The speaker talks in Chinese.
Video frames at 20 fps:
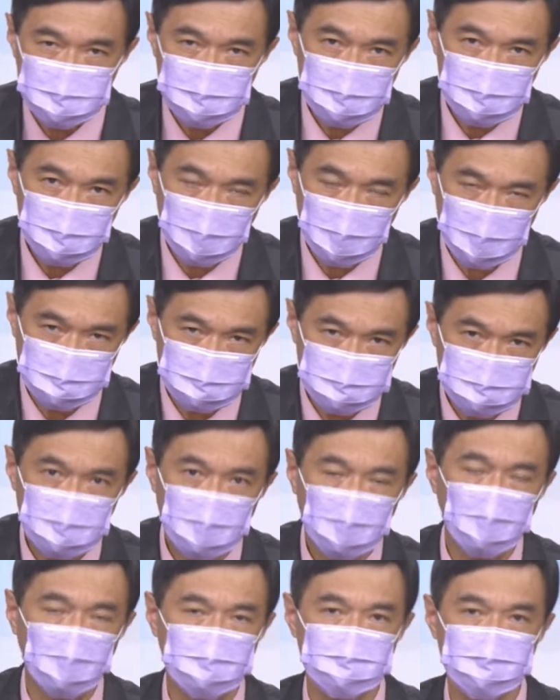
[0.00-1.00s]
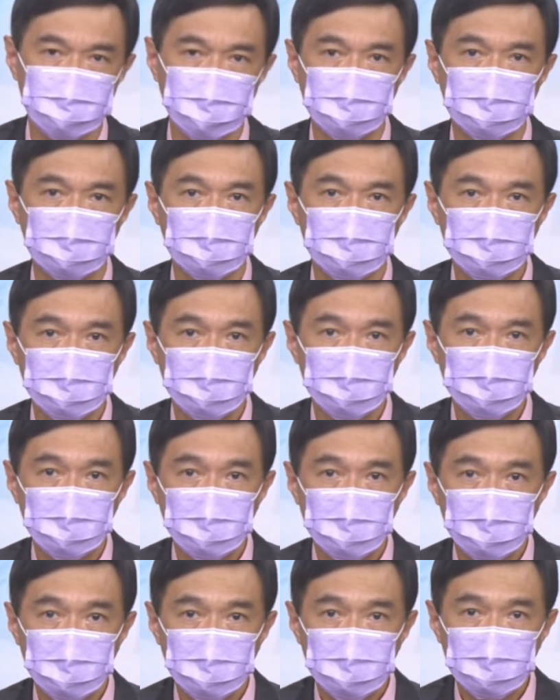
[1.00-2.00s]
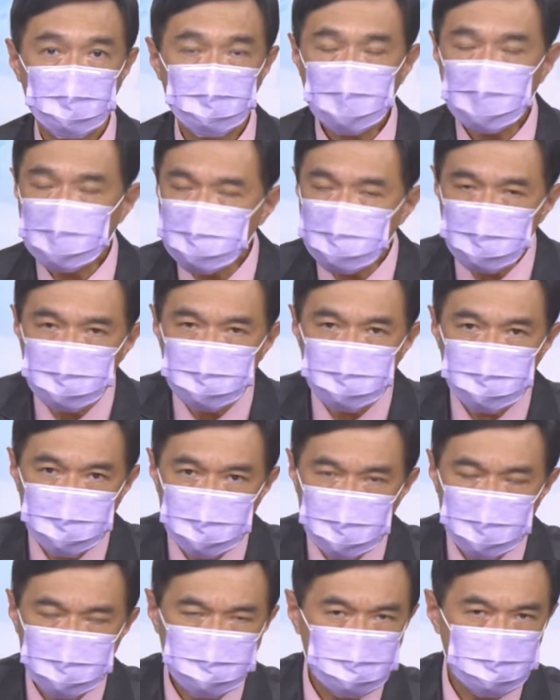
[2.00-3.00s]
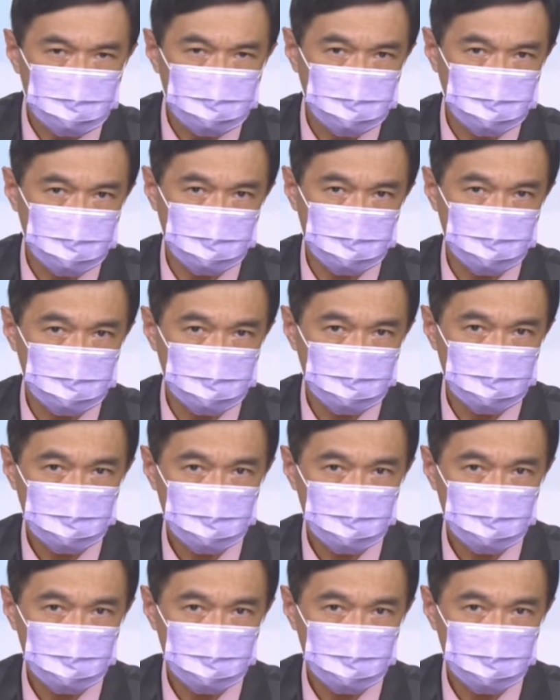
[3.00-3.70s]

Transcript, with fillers: 气未来就是要往下。但是这个数据